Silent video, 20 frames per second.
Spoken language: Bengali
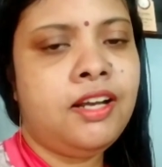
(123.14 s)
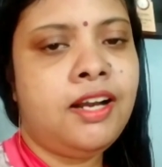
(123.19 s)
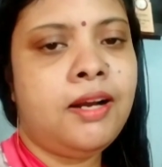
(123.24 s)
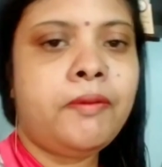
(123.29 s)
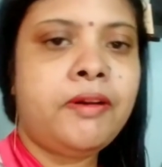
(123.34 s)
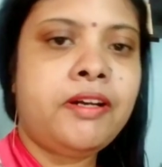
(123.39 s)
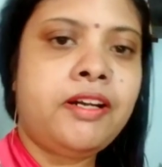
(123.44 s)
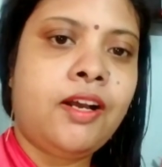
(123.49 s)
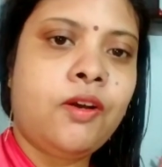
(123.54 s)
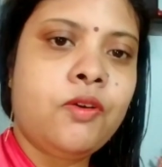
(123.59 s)

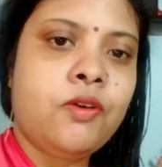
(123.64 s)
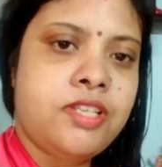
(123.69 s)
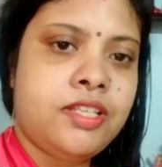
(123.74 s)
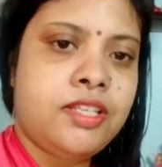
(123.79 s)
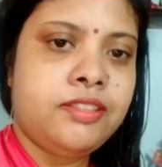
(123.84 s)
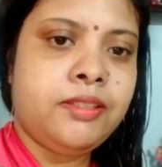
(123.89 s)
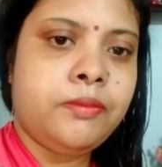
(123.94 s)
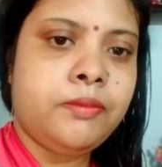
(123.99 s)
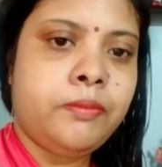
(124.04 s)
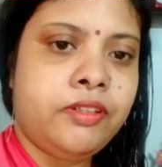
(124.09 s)
আবার নাও
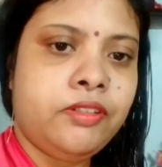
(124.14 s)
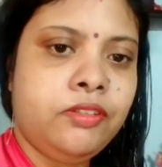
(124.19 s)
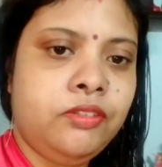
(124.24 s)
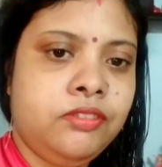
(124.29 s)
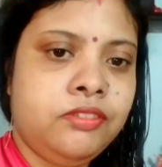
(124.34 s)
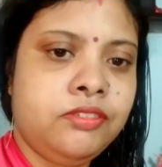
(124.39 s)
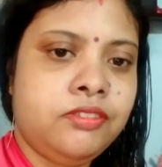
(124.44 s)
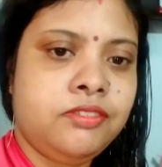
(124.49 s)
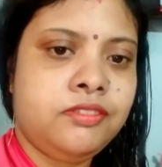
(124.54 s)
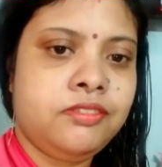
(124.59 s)
জানতে পারো
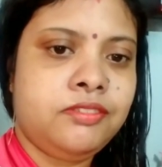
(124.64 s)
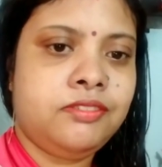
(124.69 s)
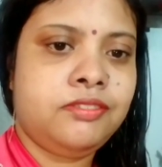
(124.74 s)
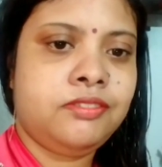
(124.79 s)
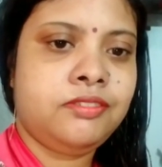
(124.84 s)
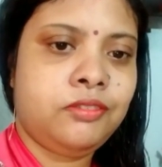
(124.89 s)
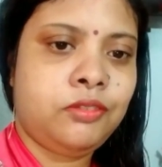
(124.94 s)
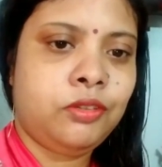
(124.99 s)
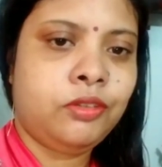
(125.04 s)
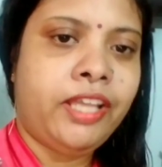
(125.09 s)

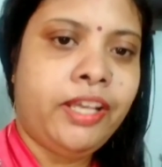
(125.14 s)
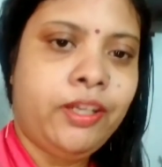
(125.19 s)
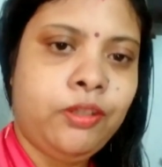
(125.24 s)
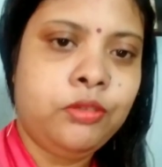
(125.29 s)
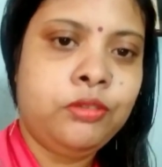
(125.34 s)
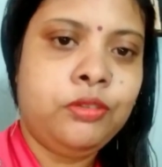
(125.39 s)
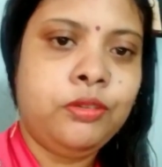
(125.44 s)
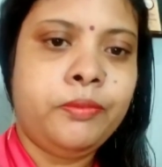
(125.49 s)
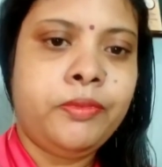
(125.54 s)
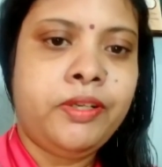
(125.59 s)
তো
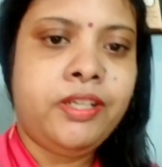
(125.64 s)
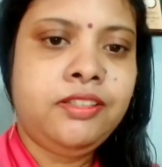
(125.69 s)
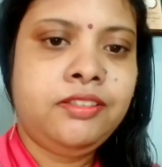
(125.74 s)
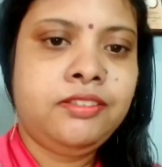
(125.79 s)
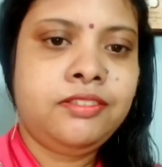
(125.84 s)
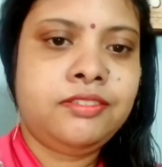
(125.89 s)
দেখো তোমরা